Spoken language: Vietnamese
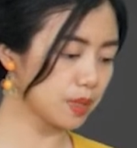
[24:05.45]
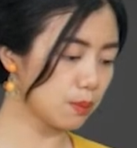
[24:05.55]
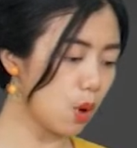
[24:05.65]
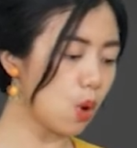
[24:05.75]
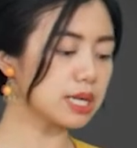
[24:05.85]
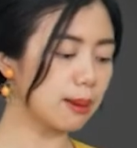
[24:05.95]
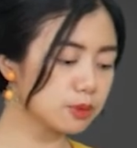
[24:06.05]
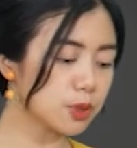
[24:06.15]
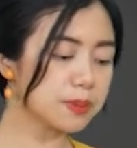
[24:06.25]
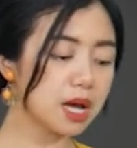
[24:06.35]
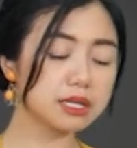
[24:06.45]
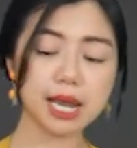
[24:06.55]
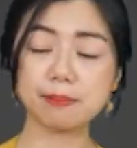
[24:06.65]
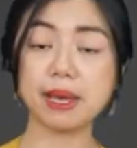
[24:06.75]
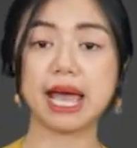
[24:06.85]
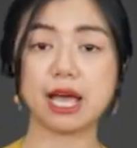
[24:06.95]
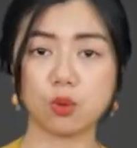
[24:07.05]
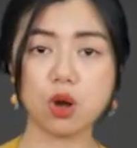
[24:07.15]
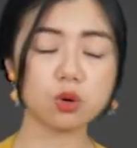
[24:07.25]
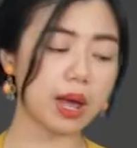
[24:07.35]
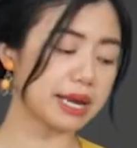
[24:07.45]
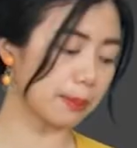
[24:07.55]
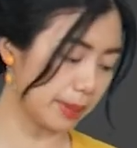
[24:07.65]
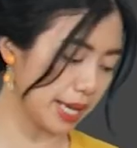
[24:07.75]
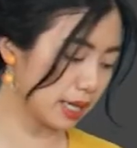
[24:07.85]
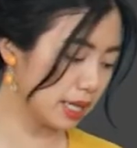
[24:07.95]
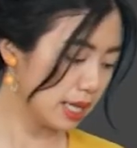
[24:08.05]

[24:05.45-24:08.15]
bột nấm súp lơ lên men Hàn Quốc loại đặc biệt